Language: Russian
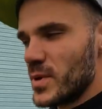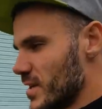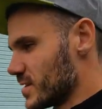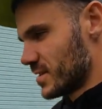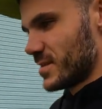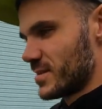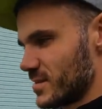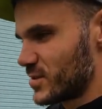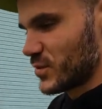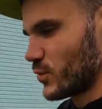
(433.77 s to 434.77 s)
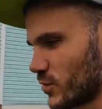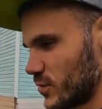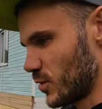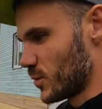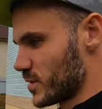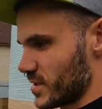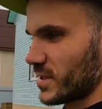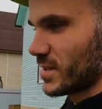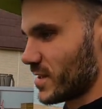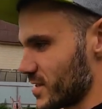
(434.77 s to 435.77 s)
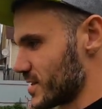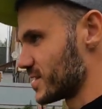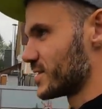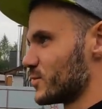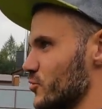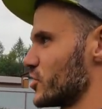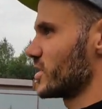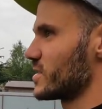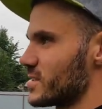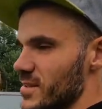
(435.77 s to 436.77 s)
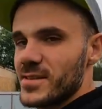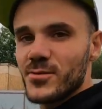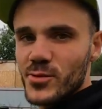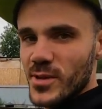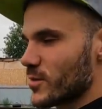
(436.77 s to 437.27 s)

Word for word: Блин, свой дом это класс. Участок, вот